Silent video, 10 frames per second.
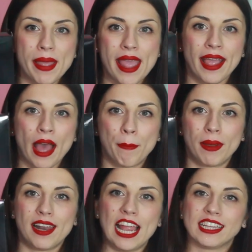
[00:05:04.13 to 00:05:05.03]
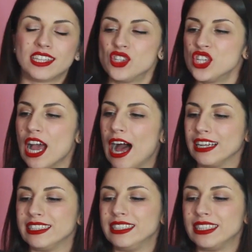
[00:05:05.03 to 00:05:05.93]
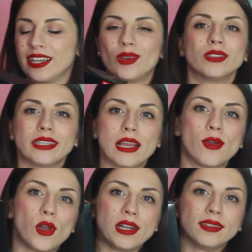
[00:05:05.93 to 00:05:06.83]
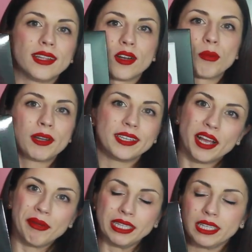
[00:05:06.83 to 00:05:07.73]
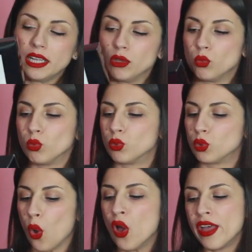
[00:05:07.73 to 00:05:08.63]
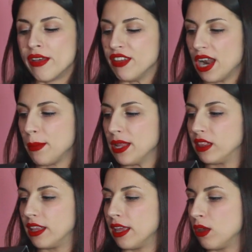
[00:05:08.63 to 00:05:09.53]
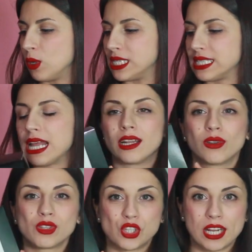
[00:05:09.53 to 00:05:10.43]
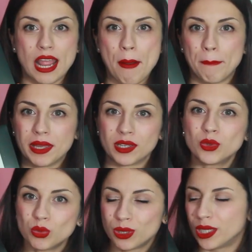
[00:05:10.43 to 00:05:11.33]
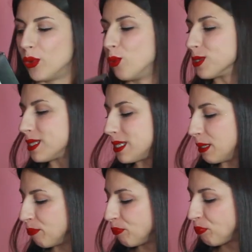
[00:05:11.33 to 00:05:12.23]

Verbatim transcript: mega palette giganti che contengono all'interno praticamente di tutto tutto veramente quest'anno ce n'è per tutti i gusti